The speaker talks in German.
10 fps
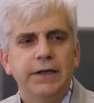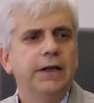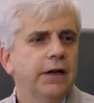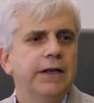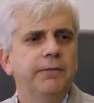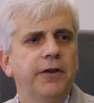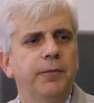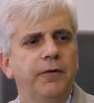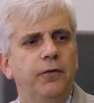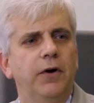je nachdem,
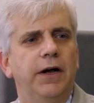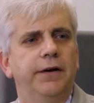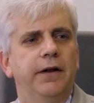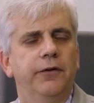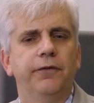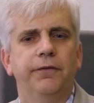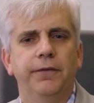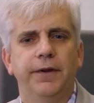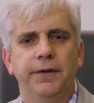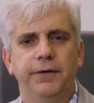was man vorhat. Also
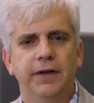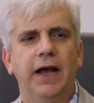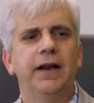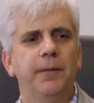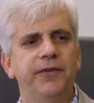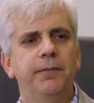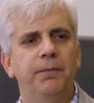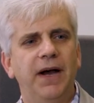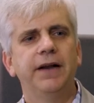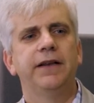äh, Startups
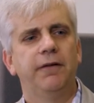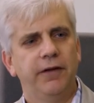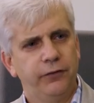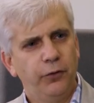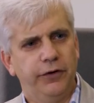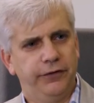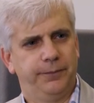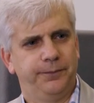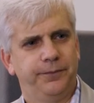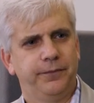machen ja was
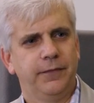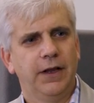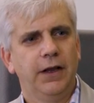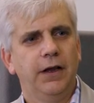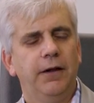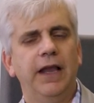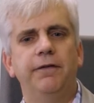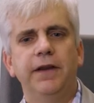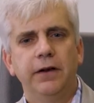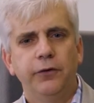Neues, mhm.
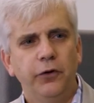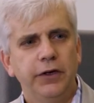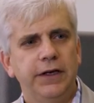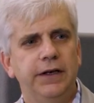entwickeln neue